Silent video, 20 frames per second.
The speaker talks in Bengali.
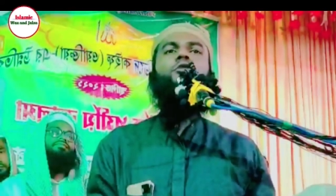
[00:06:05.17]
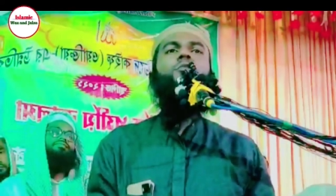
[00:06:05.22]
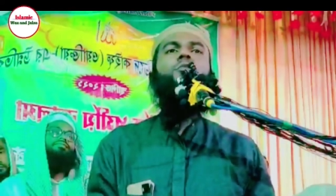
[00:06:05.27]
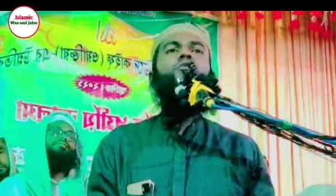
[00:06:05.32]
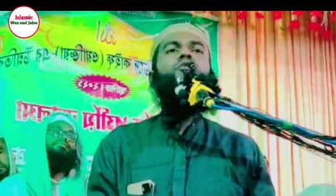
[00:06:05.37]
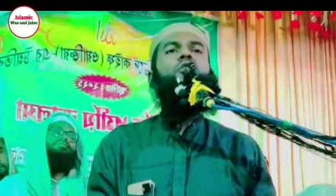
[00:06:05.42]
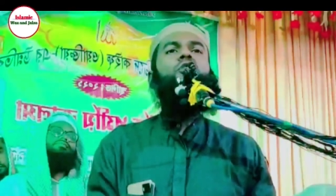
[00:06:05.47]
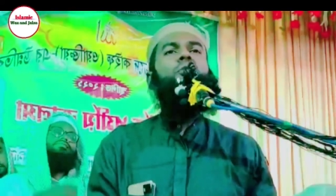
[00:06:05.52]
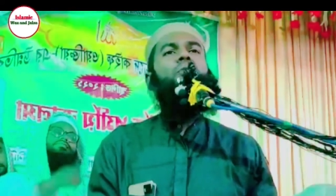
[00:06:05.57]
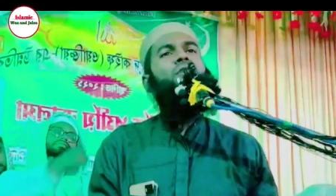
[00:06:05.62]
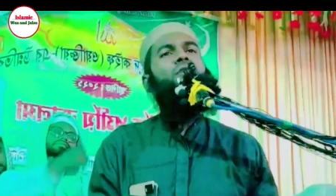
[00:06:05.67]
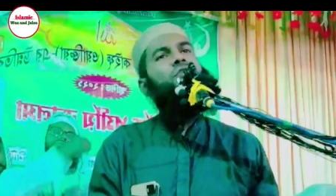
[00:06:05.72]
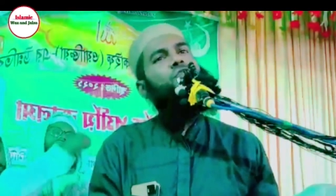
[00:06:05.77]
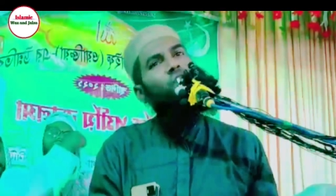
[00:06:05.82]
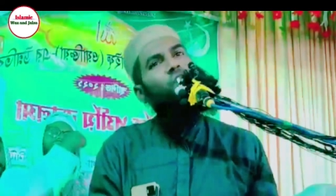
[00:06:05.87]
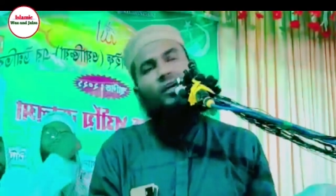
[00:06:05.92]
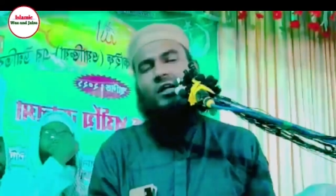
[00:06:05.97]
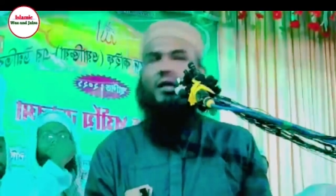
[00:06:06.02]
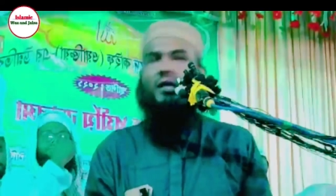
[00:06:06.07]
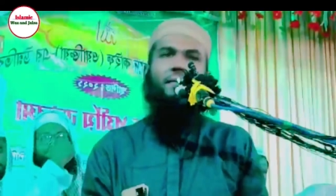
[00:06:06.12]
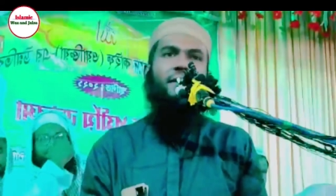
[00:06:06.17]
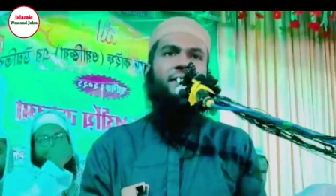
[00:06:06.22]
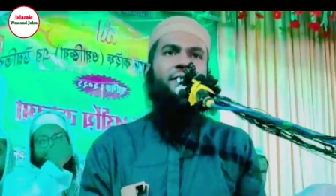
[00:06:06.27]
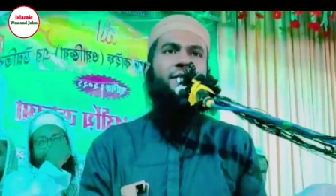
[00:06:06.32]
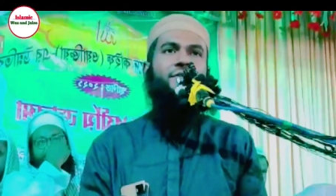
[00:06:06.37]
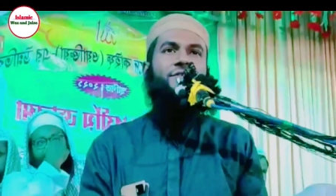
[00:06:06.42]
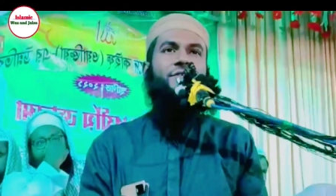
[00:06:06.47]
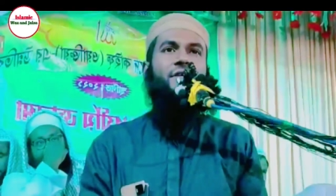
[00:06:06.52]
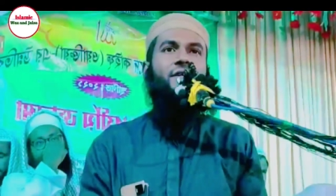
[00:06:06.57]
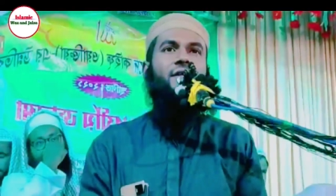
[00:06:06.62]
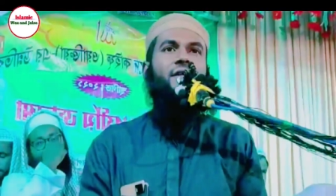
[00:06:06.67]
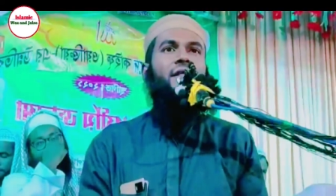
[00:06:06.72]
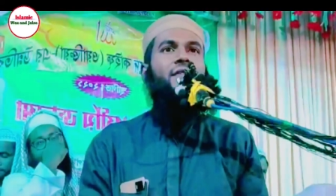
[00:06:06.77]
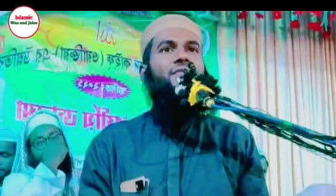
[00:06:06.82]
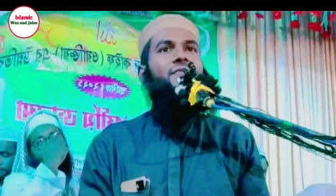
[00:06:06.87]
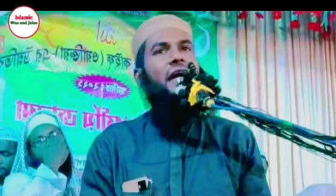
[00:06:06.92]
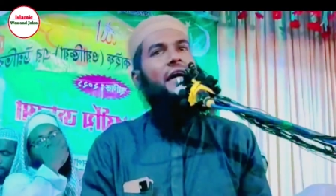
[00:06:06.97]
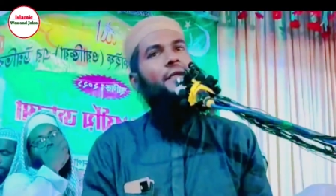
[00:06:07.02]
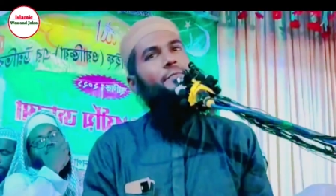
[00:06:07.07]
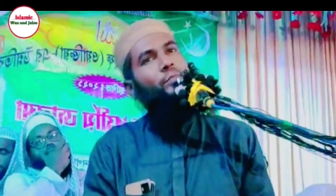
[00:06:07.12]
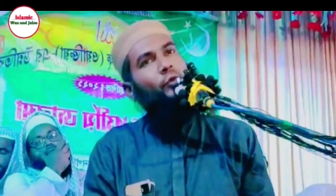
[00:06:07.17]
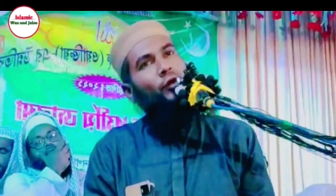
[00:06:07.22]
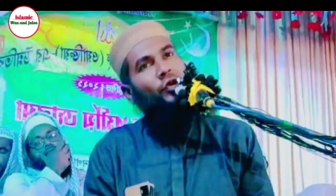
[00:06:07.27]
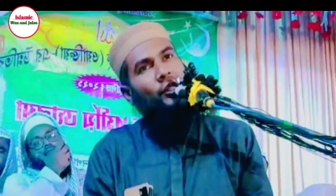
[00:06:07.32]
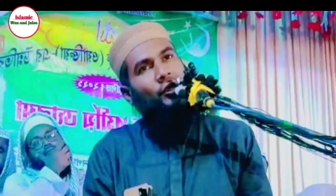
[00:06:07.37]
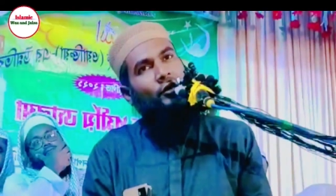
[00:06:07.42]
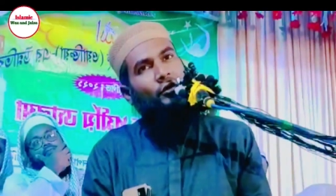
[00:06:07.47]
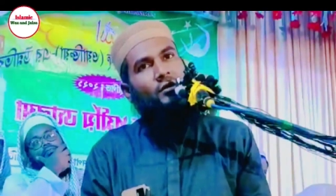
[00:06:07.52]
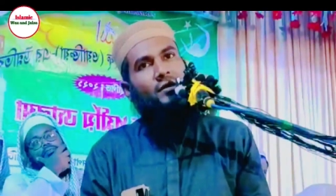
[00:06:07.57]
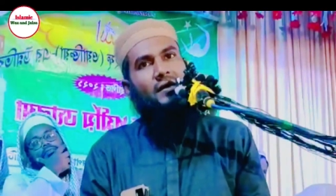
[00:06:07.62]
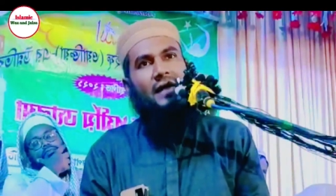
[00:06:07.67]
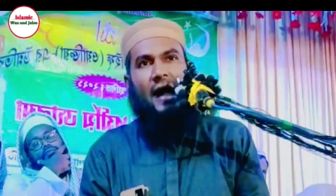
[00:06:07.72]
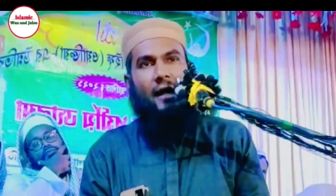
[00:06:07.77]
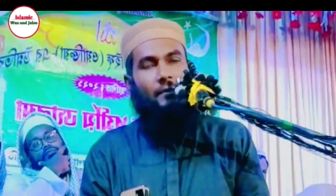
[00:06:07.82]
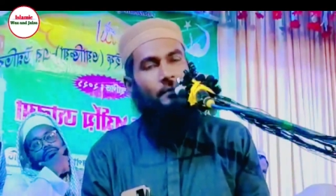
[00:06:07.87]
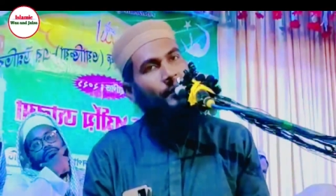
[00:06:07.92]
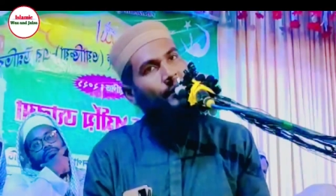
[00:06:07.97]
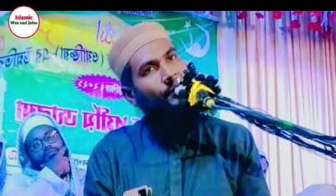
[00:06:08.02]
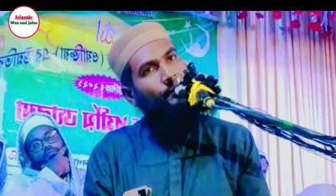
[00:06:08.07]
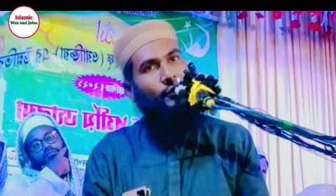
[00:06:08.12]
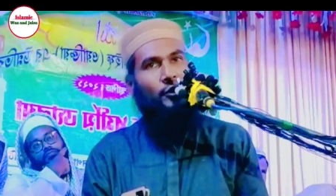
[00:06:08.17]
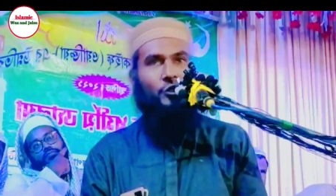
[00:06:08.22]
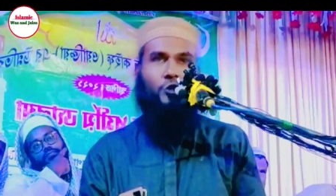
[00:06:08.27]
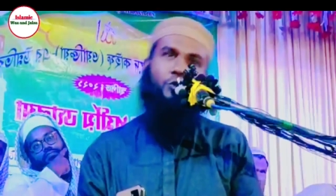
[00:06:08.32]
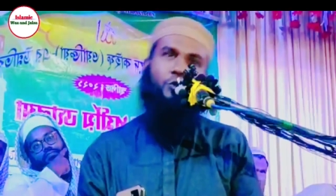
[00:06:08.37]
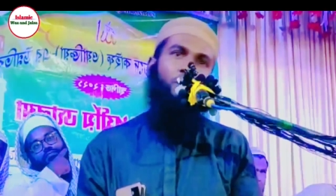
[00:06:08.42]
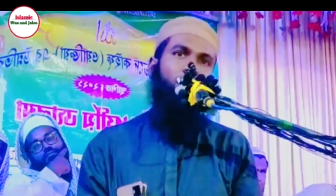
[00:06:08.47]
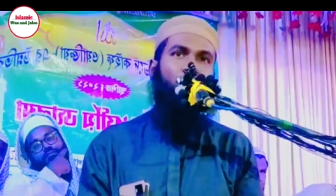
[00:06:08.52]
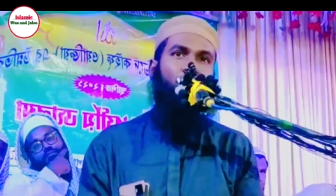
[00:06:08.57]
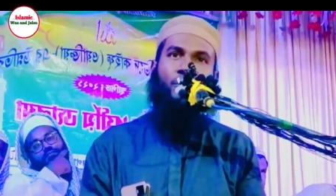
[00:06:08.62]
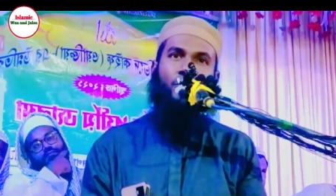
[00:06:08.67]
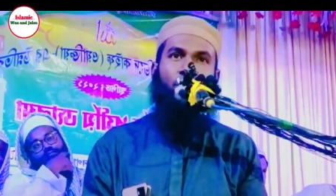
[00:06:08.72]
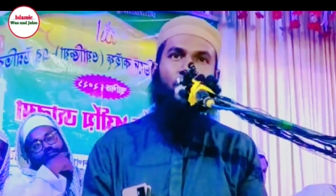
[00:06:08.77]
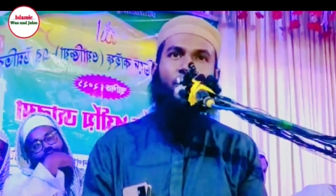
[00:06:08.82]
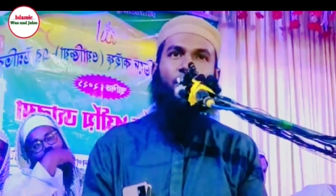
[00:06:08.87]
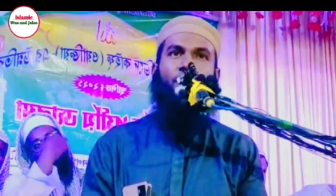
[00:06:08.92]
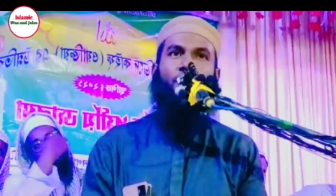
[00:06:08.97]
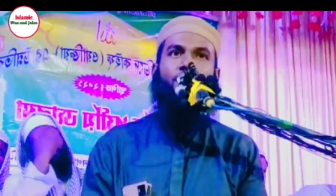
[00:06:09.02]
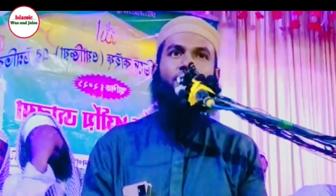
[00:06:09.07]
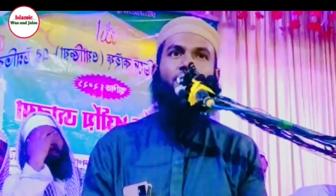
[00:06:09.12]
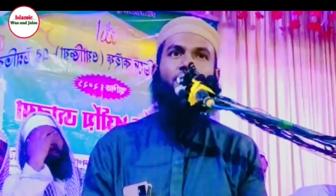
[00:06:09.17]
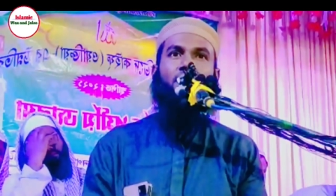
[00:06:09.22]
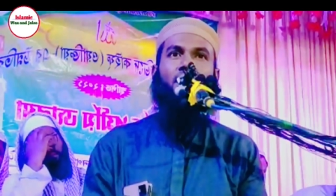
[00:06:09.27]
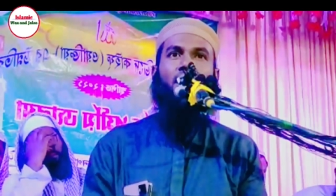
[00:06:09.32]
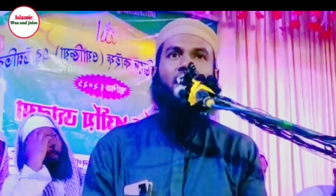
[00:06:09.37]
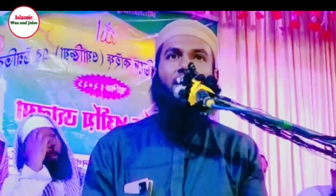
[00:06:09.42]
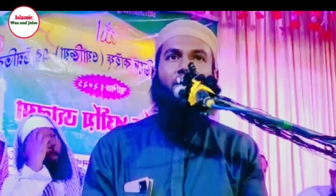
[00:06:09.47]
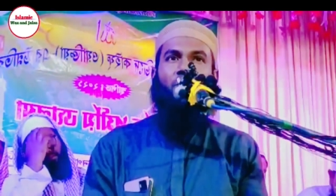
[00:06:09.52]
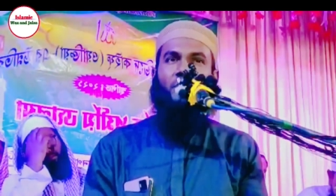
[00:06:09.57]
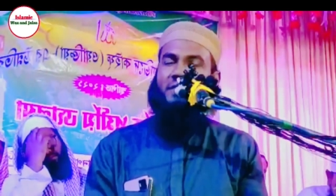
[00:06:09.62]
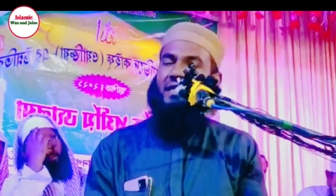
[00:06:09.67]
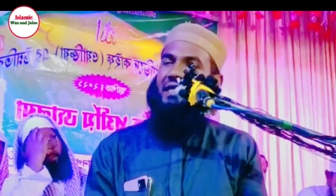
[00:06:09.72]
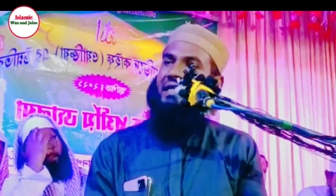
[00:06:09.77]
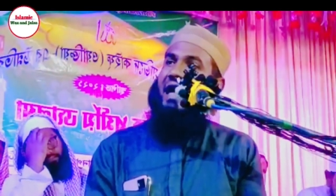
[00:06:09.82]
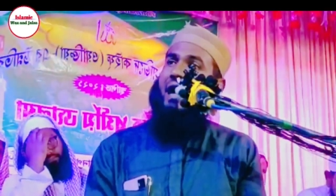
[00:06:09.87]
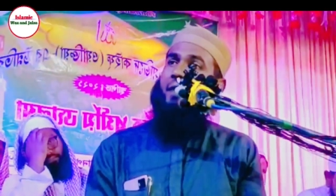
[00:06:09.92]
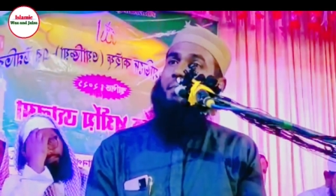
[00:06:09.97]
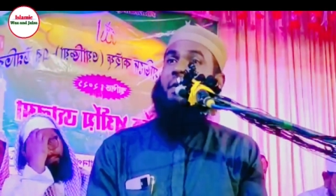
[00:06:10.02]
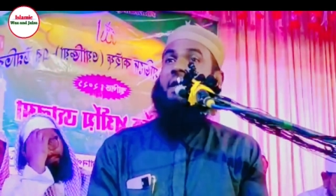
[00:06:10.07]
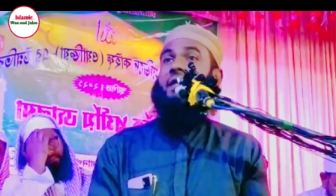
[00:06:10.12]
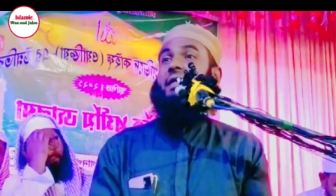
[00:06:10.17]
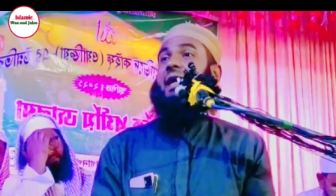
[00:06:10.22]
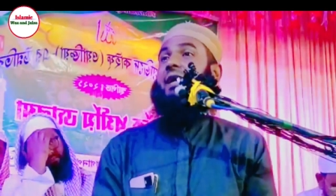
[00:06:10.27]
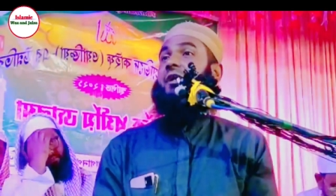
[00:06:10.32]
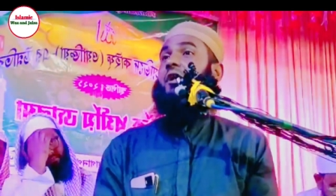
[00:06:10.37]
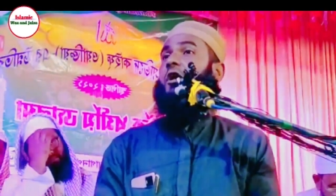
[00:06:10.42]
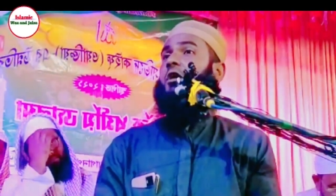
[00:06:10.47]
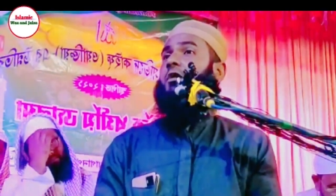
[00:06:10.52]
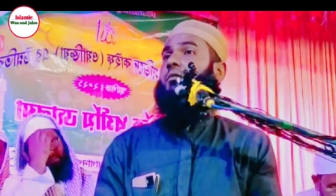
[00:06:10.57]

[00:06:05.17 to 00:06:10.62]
ও তো মুসলমানদের সংখ্যা বাড়িয়েছে তারপরেও কাফের ফতোয়া দেওয়া হলো বলছে কাফের কেন